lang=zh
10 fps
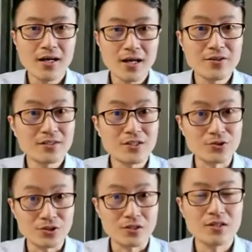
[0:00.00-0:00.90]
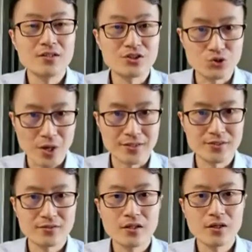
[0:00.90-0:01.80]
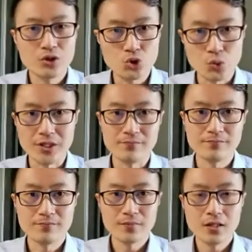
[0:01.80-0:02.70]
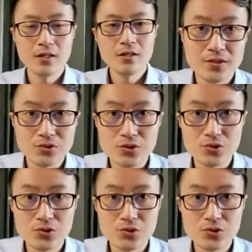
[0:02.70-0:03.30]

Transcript: 还有一个呢就是 stress 重音。所以